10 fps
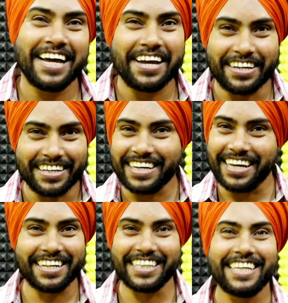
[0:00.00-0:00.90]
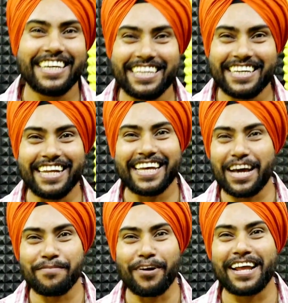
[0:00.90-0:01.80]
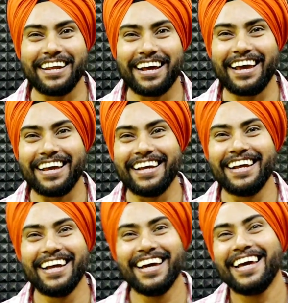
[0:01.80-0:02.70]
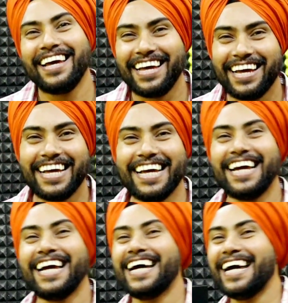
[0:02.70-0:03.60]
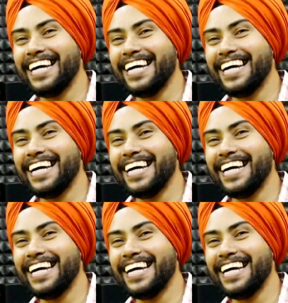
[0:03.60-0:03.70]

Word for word: हो गए यार सच में क्या चीज है भाई सही बताओ ना